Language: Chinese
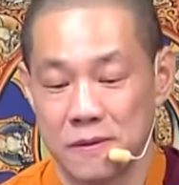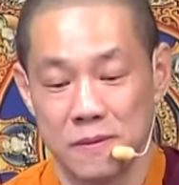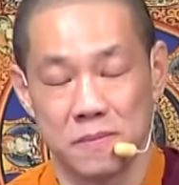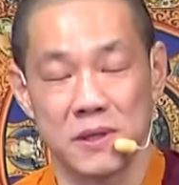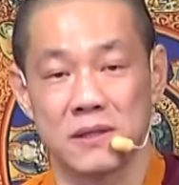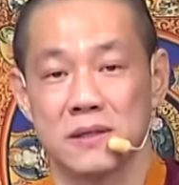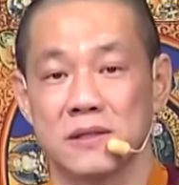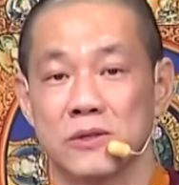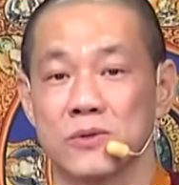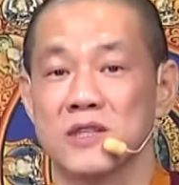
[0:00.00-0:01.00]
密圣
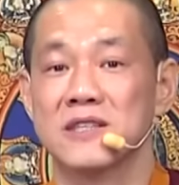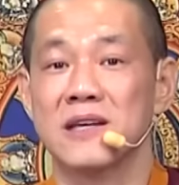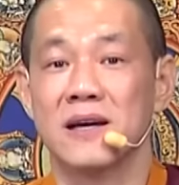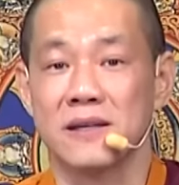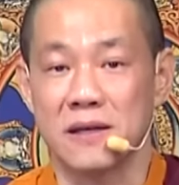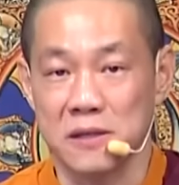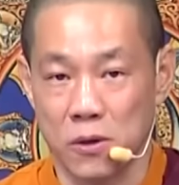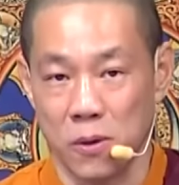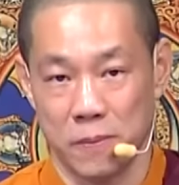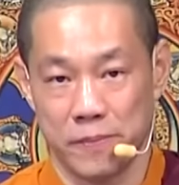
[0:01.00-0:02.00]
叫做上烟
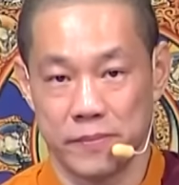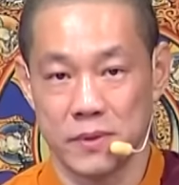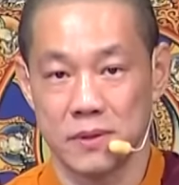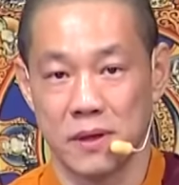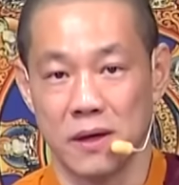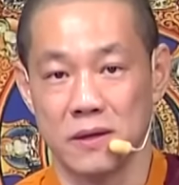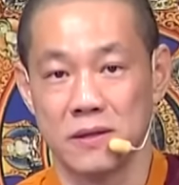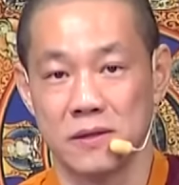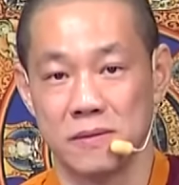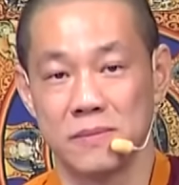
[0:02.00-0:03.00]
供，
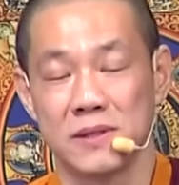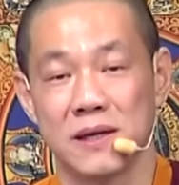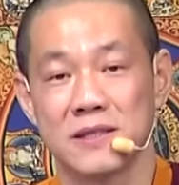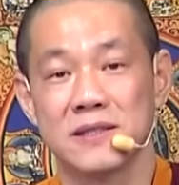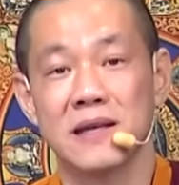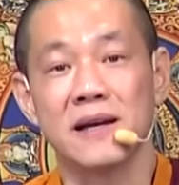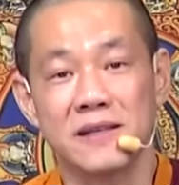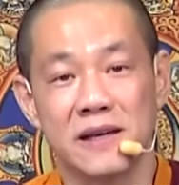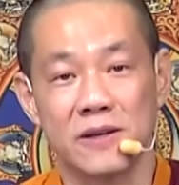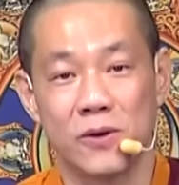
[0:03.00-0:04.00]
我们讲上
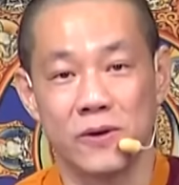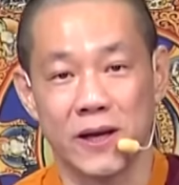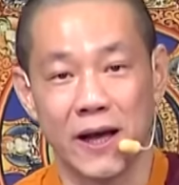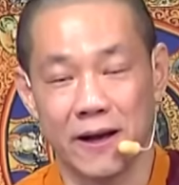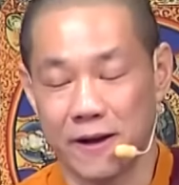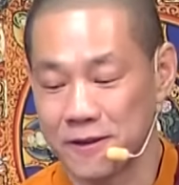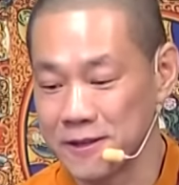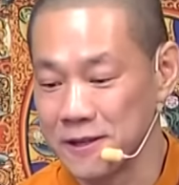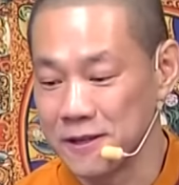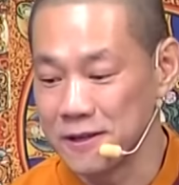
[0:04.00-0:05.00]
烟供了哈，
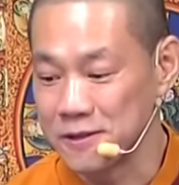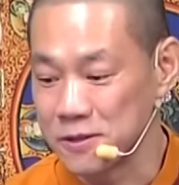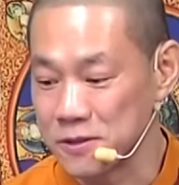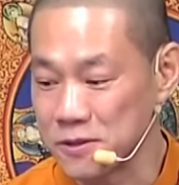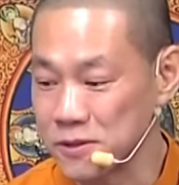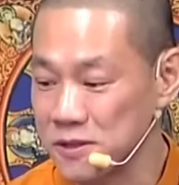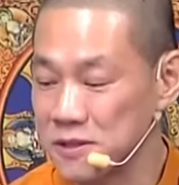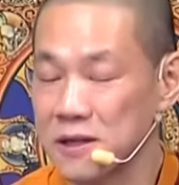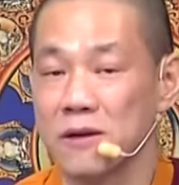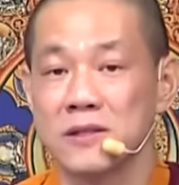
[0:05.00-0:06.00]
就是说你
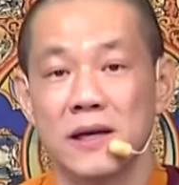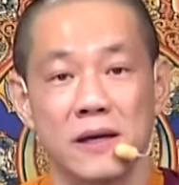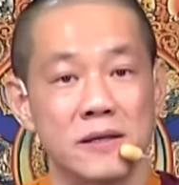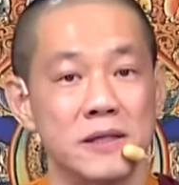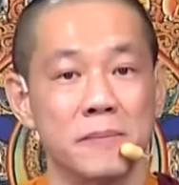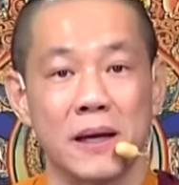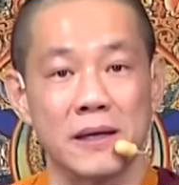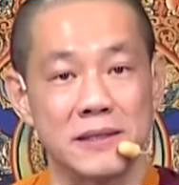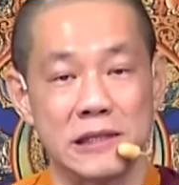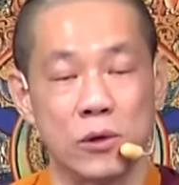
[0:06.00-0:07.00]
早上要先把
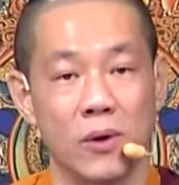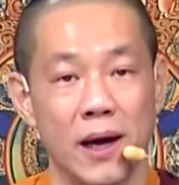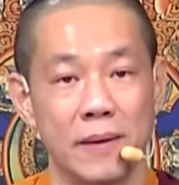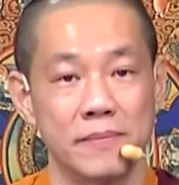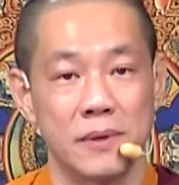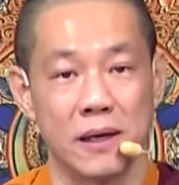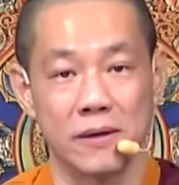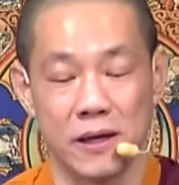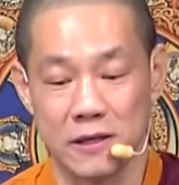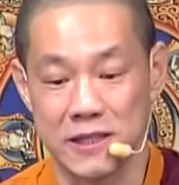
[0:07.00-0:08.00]
它净化，然
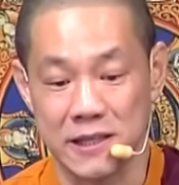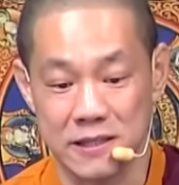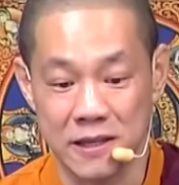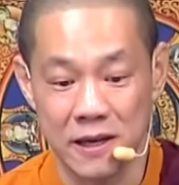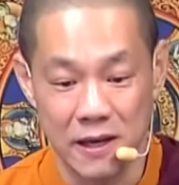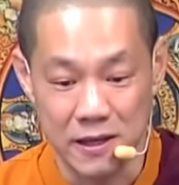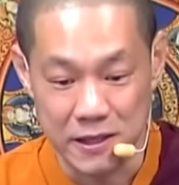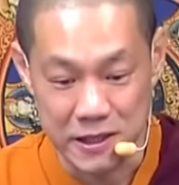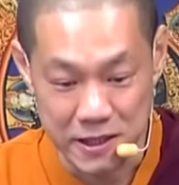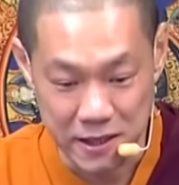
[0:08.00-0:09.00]
后要献
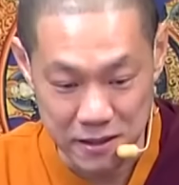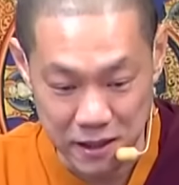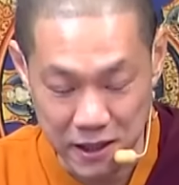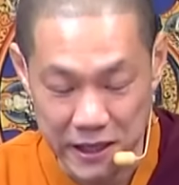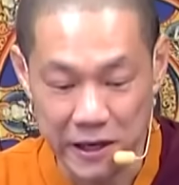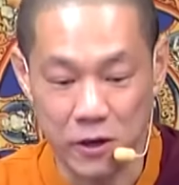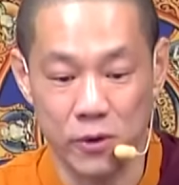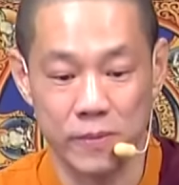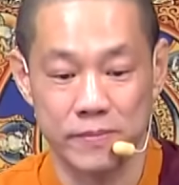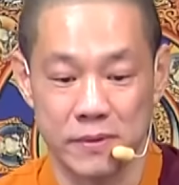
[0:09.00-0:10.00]
这个烟
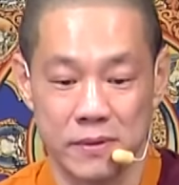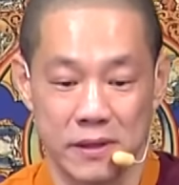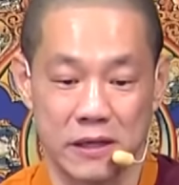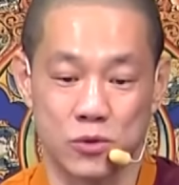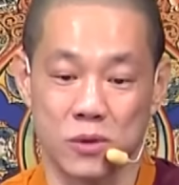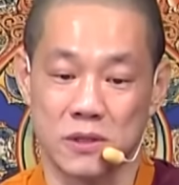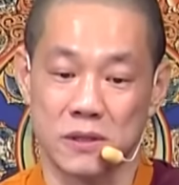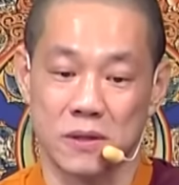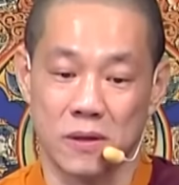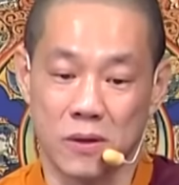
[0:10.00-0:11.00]
供来做
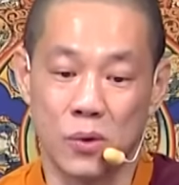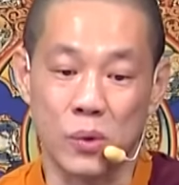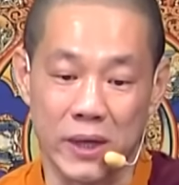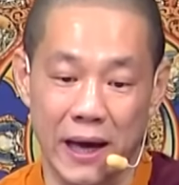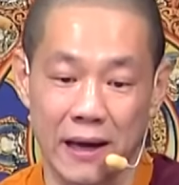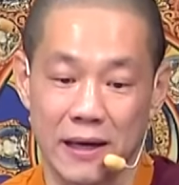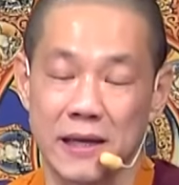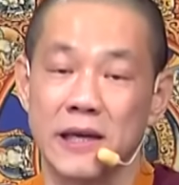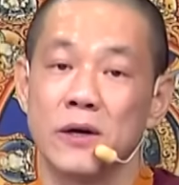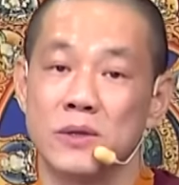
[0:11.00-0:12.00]
这种供养，啊，
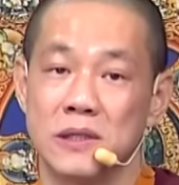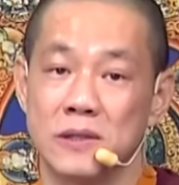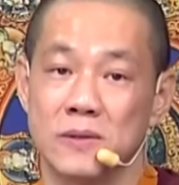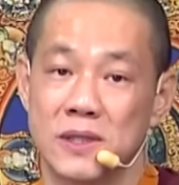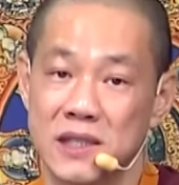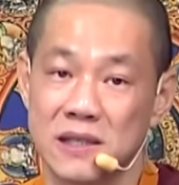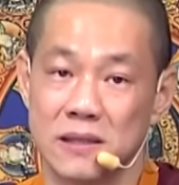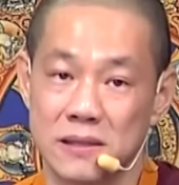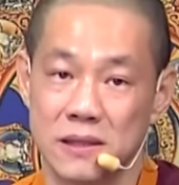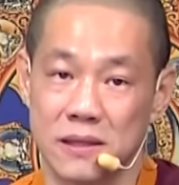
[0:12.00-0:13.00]
也有这种
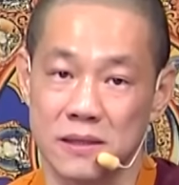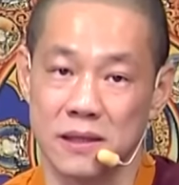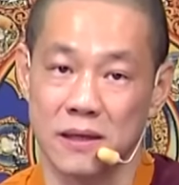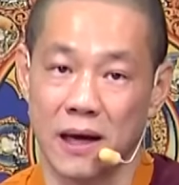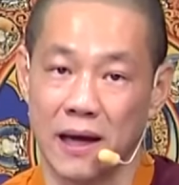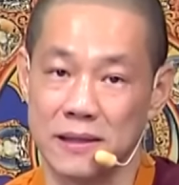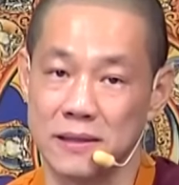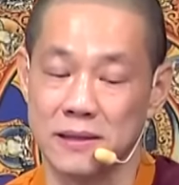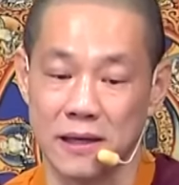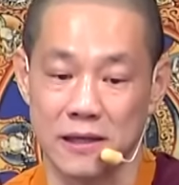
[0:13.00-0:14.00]
清净的这种含
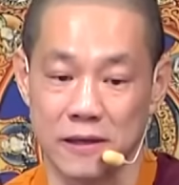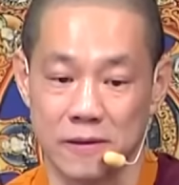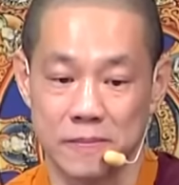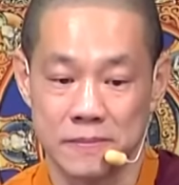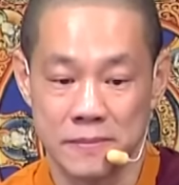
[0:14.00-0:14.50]
义在里头。